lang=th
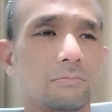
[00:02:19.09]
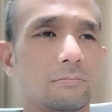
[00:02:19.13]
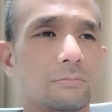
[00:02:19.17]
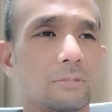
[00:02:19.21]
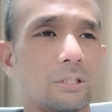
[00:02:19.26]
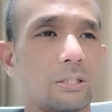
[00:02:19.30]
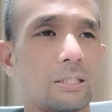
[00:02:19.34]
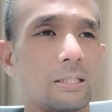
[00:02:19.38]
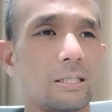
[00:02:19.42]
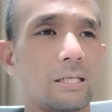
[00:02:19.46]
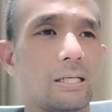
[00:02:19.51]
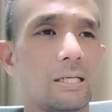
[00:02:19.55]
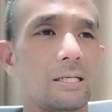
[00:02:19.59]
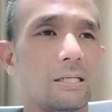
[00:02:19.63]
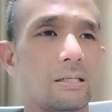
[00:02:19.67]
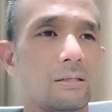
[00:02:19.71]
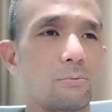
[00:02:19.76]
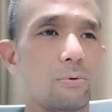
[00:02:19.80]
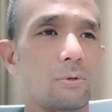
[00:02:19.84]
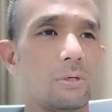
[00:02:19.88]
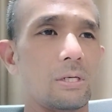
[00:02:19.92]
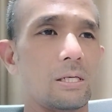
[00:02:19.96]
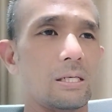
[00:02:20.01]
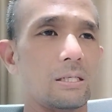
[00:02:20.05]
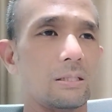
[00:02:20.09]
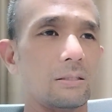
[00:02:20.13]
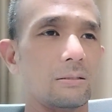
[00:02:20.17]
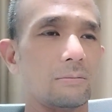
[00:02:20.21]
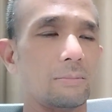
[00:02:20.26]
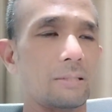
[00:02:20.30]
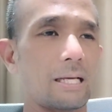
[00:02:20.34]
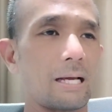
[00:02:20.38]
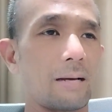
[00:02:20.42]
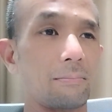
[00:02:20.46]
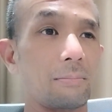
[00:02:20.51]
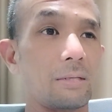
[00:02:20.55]
เดี๋ยวนี้เลิกเลิก
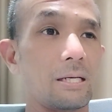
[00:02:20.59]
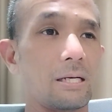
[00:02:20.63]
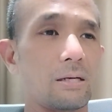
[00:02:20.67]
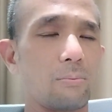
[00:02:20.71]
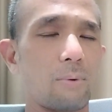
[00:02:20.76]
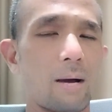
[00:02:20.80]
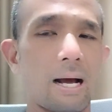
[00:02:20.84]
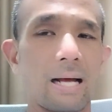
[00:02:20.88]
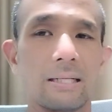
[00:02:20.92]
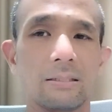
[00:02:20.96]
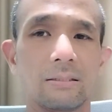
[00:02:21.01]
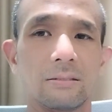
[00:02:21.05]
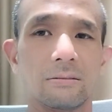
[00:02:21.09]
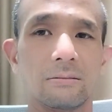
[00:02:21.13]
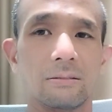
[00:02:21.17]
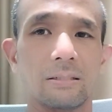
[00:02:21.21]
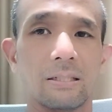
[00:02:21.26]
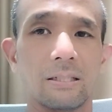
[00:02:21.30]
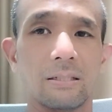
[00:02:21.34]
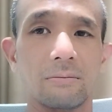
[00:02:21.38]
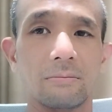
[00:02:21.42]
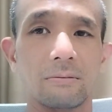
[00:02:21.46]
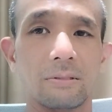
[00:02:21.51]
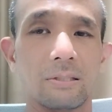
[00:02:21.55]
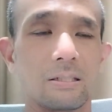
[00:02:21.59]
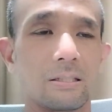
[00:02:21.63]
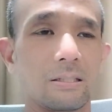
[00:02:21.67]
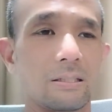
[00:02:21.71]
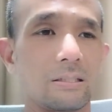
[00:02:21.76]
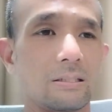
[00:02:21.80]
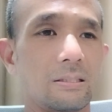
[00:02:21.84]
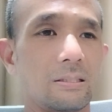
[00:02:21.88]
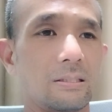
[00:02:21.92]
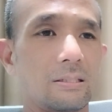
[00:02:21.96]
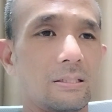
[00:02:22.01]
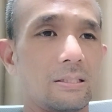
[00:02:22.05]
พยายามเลิกหวานนะครับก็
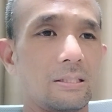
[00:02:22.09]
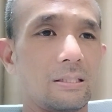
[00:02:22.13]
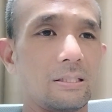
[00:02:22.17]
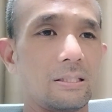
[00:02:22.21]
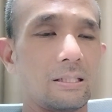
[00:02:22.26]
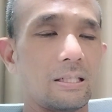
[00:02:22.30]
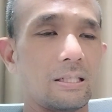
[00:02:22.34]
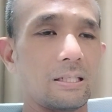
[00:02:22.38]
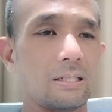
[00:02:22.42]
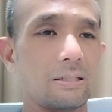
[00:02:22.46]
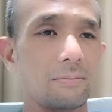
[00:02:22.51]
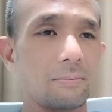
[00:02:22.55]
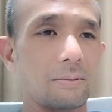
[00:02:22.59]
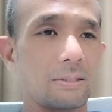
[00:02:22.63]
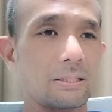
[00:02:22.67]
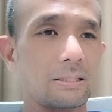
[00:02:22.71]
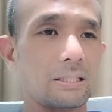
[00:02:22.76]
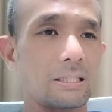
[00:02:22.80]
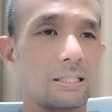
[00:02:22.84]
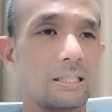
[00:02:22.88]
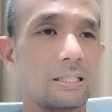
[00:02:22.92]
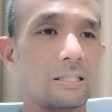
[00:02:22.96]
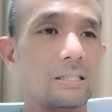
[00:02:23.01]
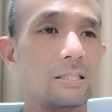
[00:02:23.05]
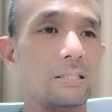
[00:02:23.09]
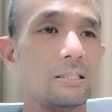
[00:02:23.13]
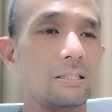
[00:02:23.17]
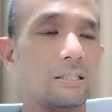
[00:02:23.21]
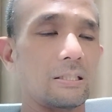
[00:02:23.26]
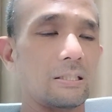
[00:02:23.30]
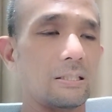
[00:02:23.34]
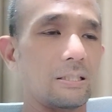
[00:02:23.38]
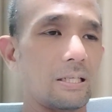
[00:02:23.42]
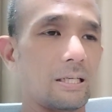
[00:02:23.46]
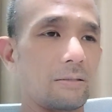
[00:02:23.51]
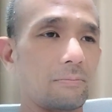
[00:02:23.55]
มันก็จะดีขึ้น
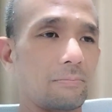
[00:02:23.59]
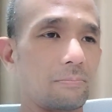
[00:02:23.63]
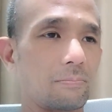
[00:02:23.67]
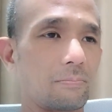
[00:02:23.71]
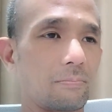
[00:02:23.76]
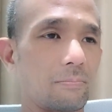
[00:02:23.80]
นะครับ